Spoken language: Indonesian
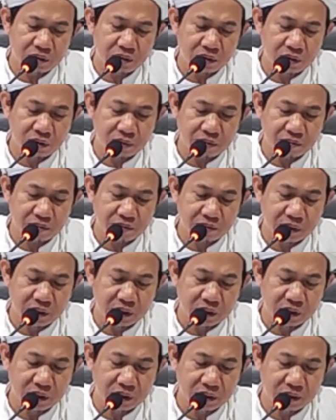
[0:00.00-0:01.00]

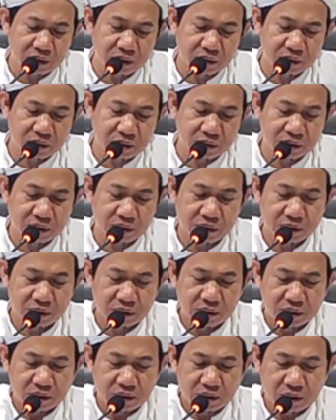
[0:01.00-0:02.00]
tutupnya
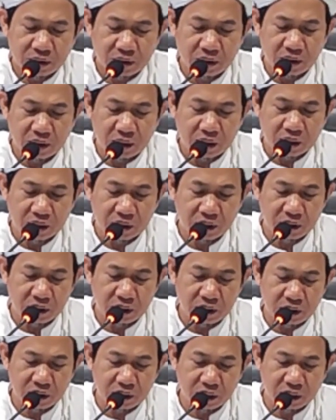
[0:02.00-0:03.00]

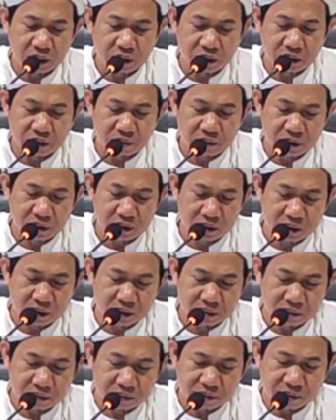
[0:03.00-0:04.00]
diakhiri dengan
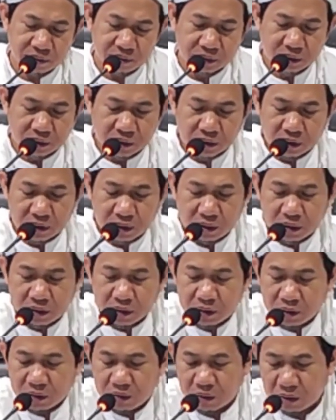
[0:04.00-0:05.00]
kebaikan
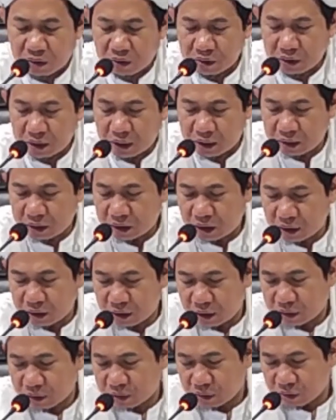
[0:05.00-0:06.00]
Waqad
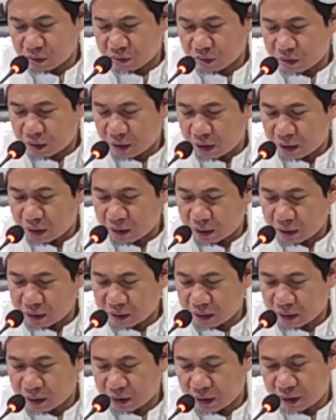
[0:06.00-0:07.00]
atat dan sungguh telah
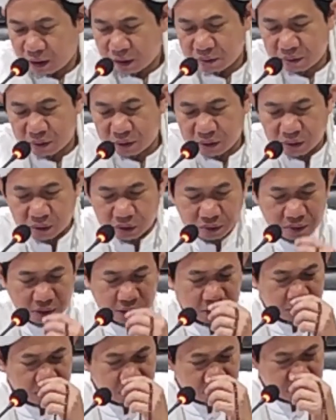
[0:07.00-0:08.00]
datang ilman
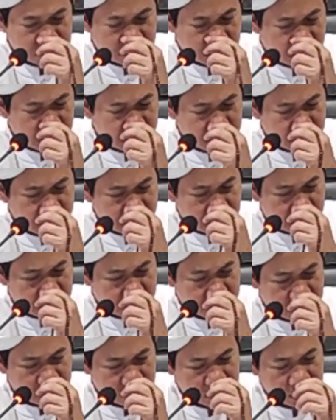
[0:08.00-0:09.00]
sumatu
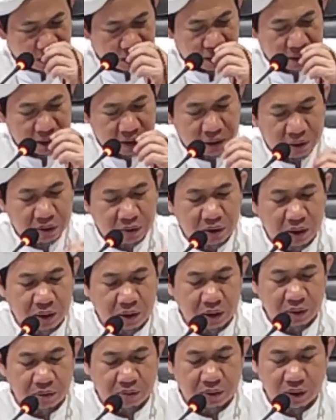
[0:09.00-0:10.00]
kainatan kal
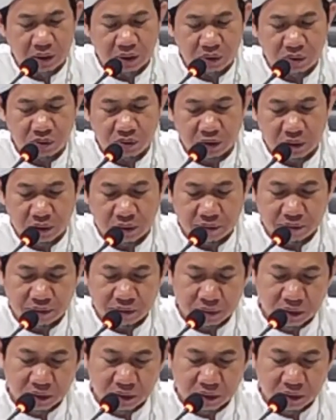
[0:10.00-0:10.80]
jauharil maknuni.